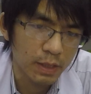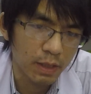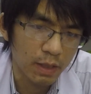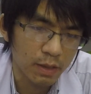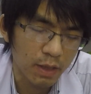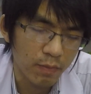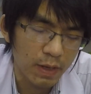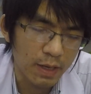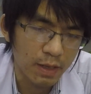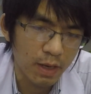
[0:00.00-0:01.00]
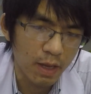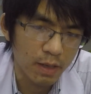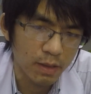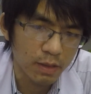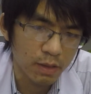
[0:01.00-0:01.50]
ในระยะเวลานา
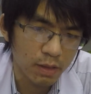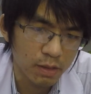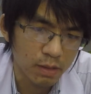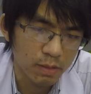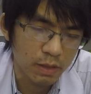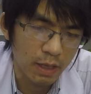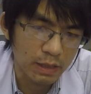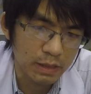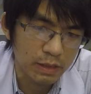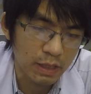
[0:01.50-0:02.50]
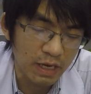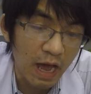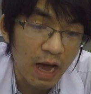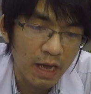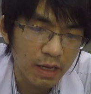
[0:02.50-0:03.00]
นๆ ในที่นี้คือยายา
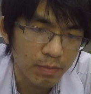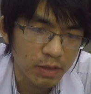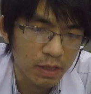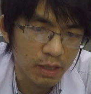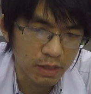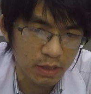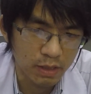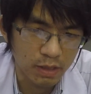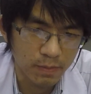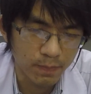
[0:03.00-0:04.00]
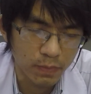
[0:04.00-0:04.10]
ทานะฮะไม่ใช่ยากินนะครับ